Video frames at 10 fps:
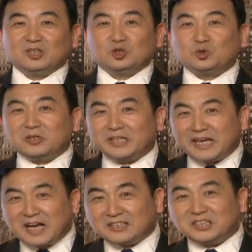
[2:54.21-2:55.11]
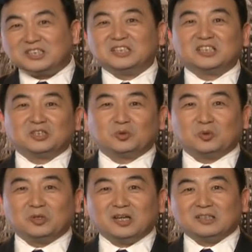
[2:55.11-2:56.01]
做那样的事情的时
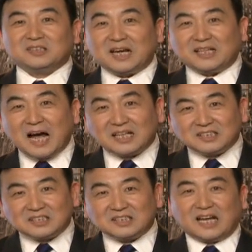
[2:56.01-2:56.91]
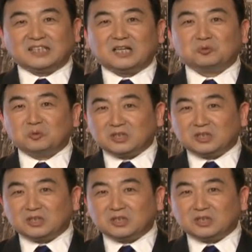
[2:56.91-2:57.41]
候，在他的字眼当中，